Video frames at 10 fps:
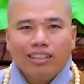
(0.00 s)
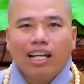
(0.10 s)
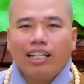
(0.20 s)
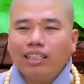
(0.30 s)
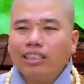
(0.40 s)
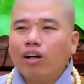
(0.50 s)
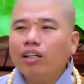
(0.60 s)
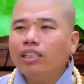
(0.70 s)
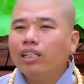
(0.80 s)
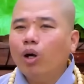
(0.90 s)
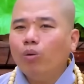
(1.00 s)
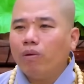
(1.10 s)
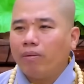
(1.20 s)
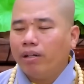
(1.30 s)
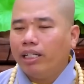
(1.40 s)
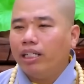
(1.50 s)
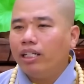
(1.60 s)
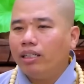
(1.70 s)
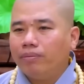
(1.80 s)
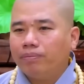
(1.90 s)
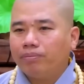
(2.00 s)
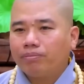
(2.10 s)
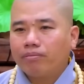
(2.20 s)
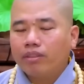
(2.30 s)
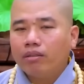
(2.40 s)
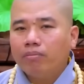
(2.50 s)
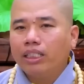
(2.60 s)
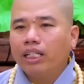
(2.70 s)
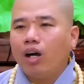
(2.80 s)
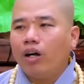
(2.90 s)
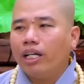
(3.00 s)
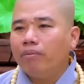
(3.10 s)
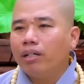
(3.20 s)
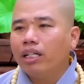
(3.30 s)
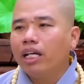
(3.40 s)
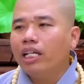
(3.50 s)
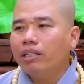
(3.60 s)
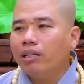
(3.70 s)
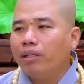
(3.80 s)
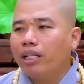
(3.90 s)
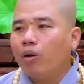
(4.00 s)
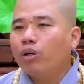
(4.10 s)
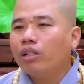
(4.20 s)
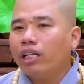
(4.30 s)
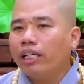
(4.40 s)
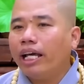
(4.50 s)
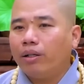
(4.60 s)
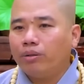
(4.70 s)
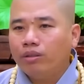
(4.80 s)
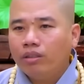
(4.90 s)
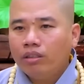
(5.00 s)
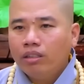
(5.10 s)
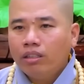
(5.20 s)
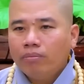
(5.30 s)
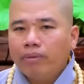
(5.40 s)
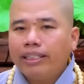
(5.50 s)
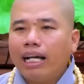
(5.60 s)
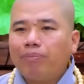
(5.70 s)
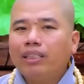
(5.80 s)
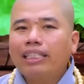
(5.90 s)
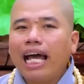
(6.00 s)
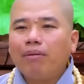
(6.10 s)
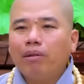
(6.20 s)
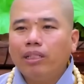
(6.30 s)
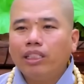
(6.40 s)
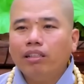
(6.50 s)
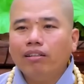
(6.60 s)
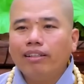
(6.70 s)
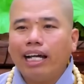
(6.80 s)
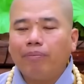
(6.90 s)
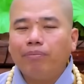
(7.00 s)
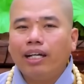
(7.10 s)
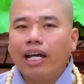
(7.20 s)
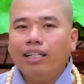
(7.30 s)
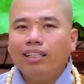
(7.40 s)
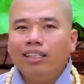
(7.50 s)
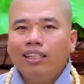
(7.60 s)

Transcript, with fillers: Nên có những lúc mà mình ngồi hay mình đi gì mình đâu có thể nào mình gặp người ta mà mình vừa gặp một cái